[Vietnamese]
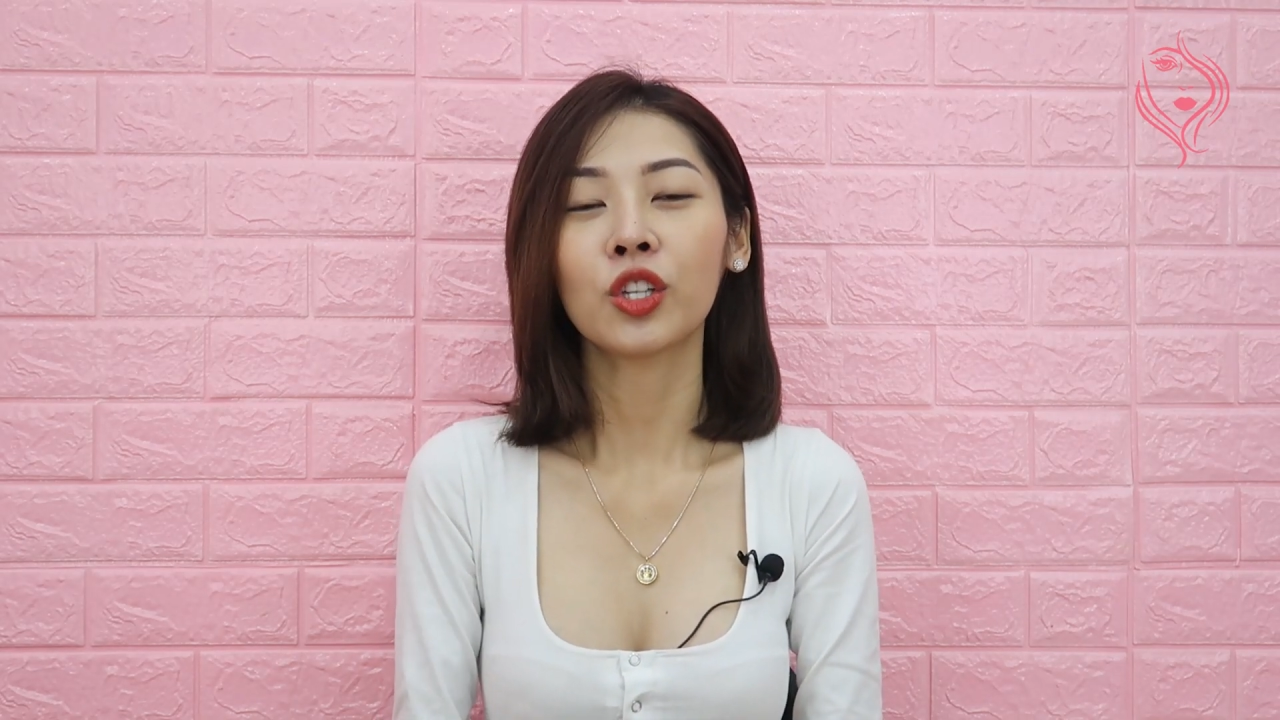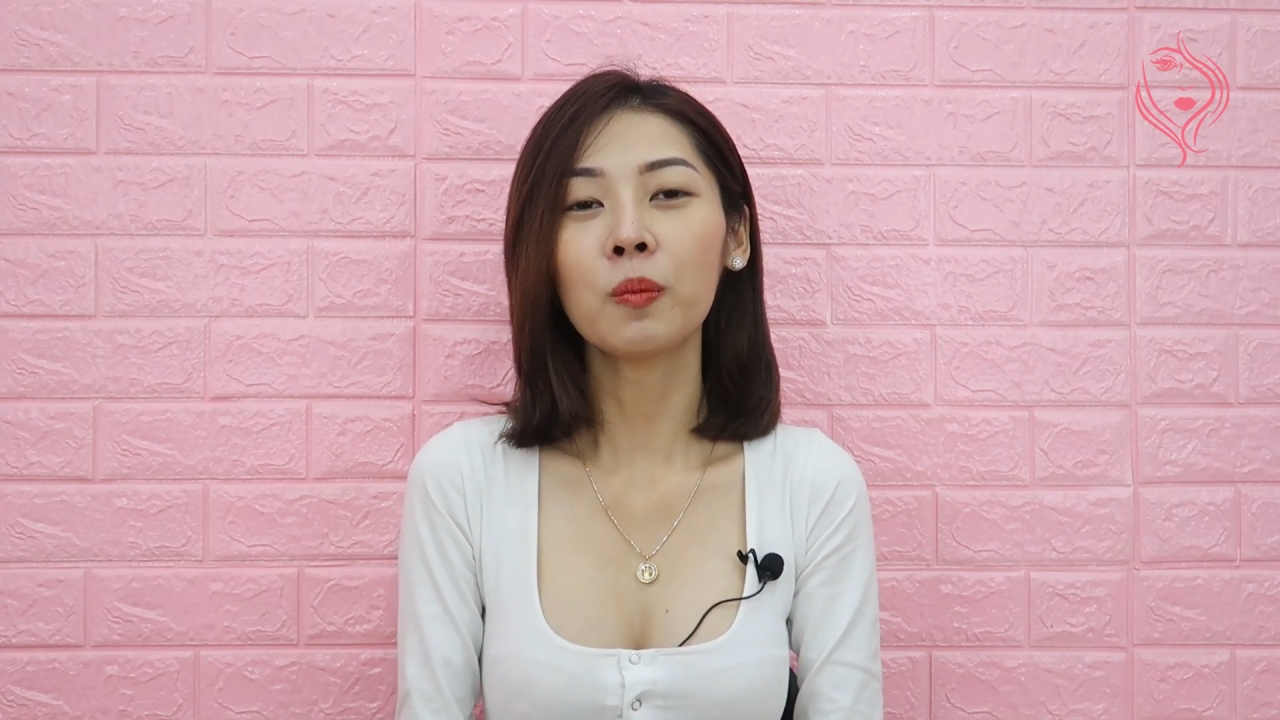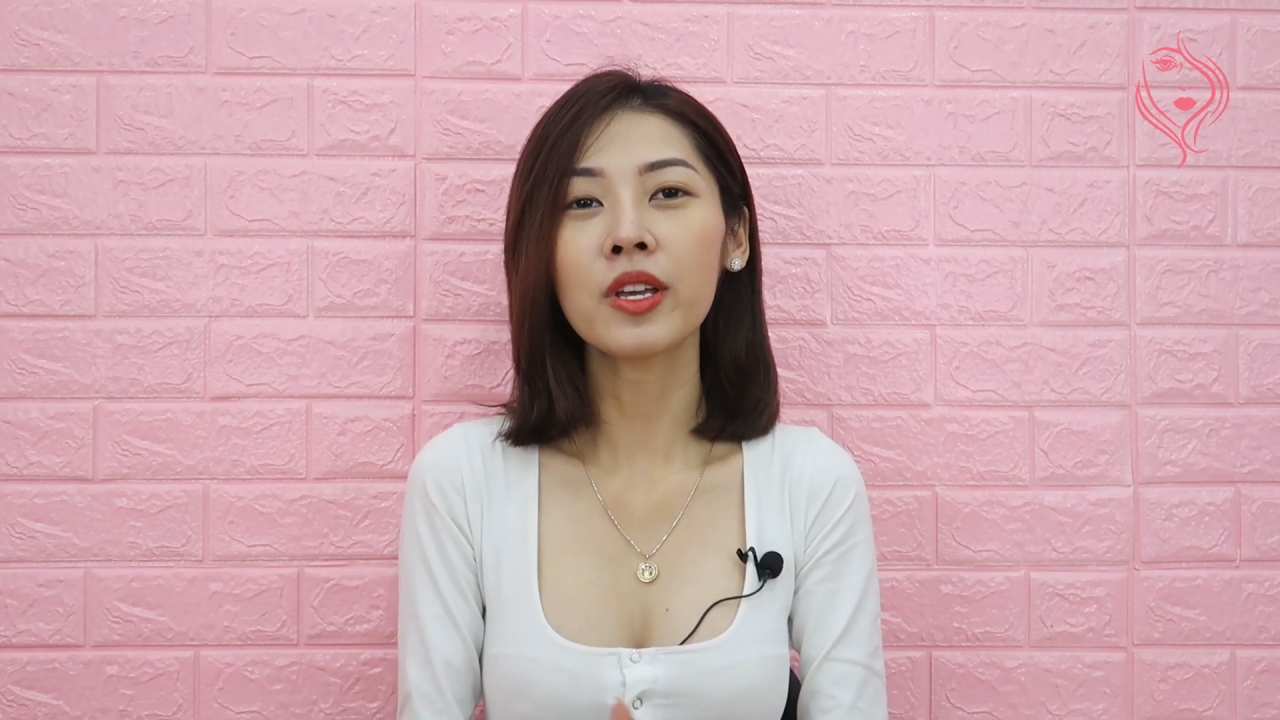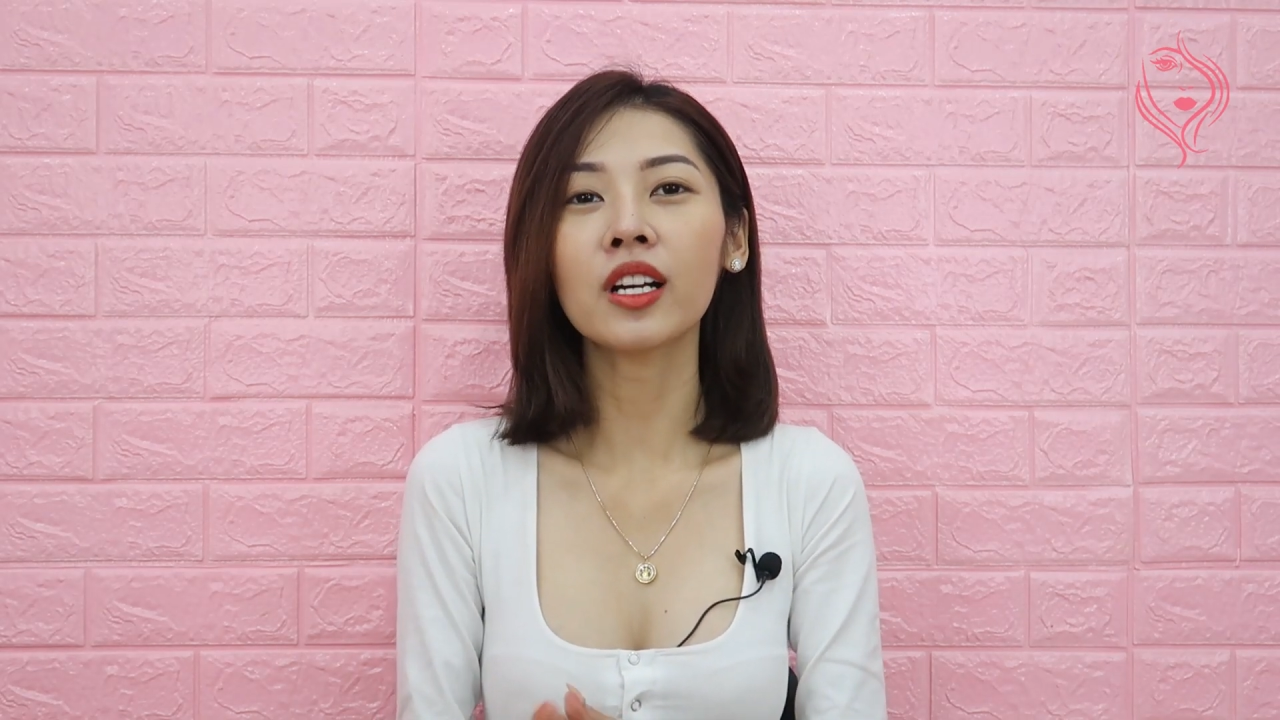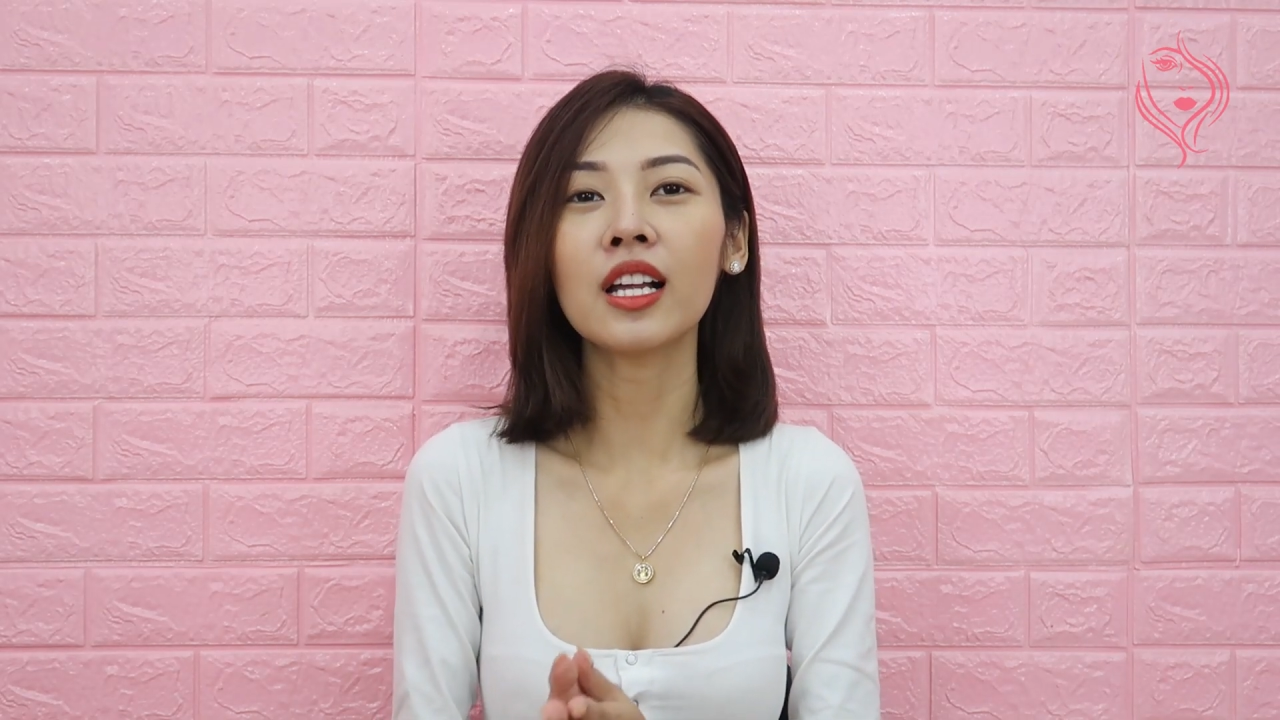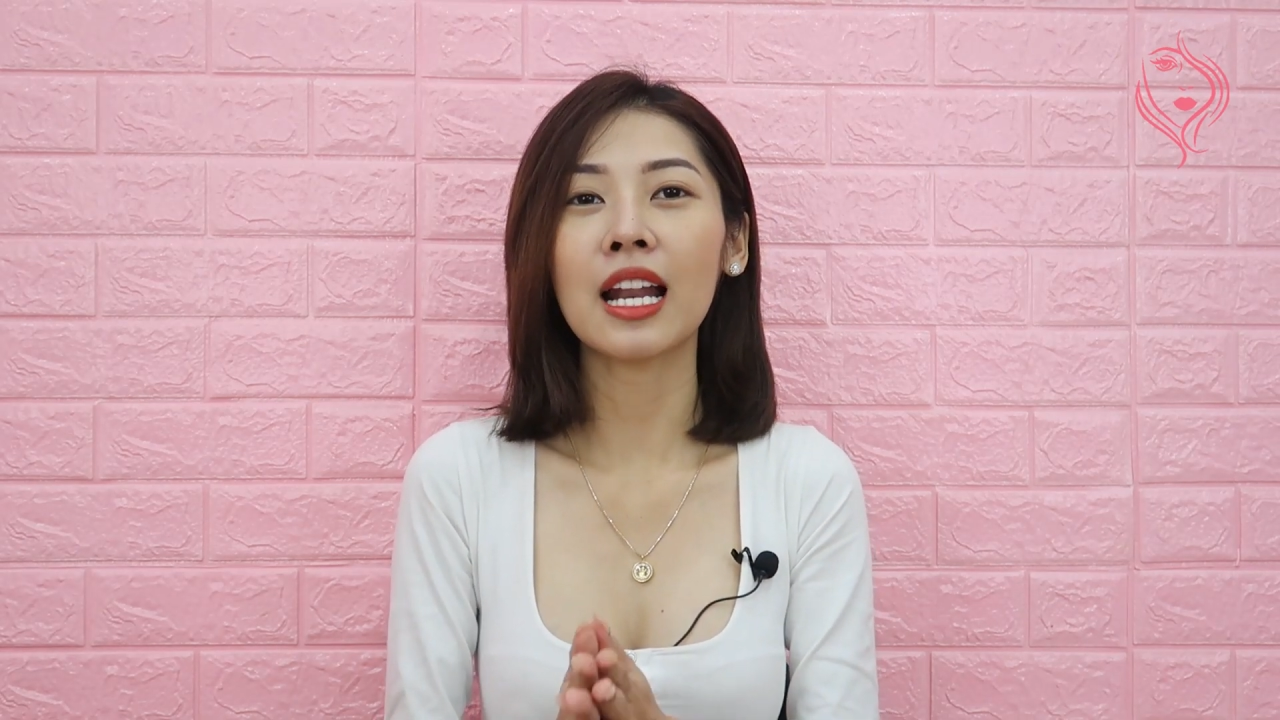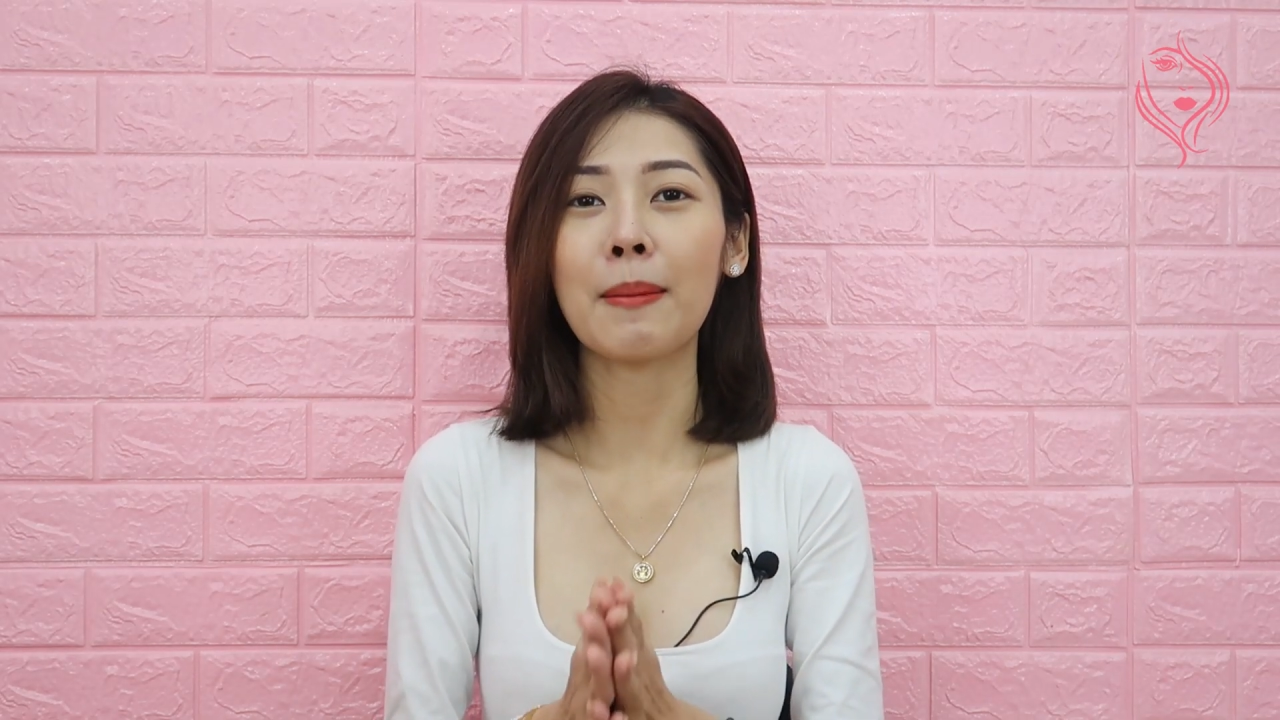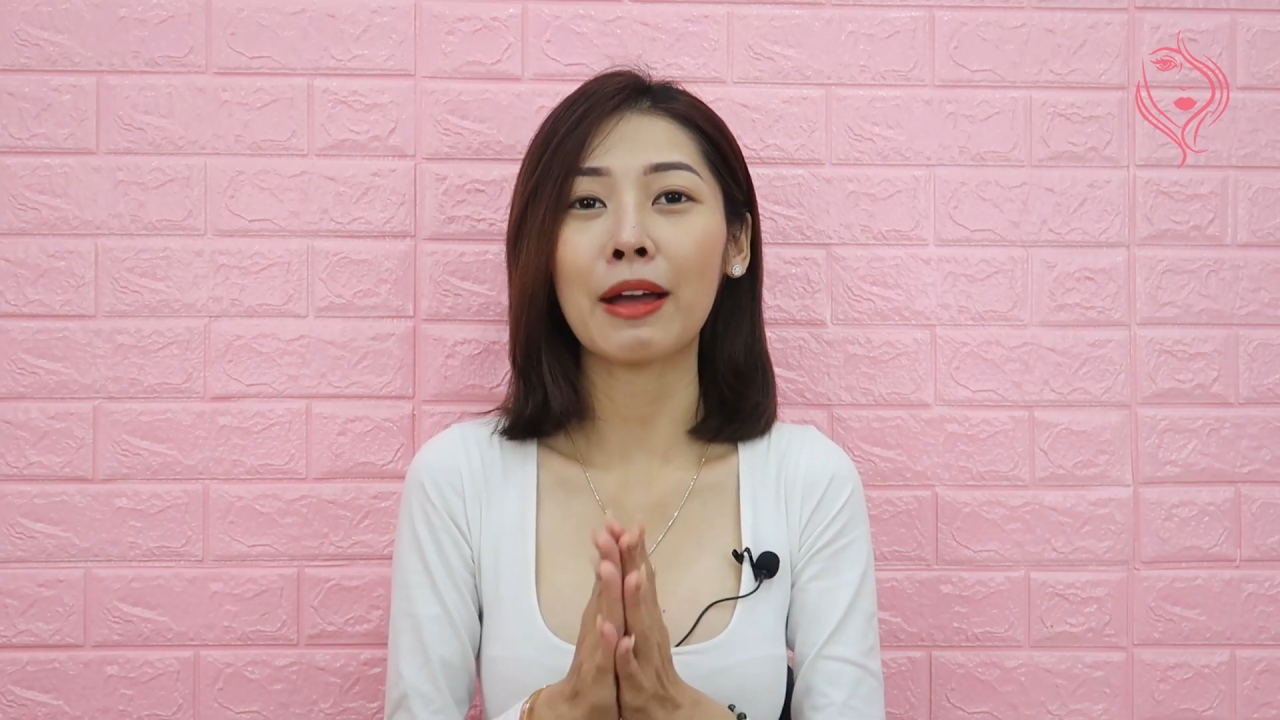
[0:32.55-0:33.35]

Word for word: Tốt nhất là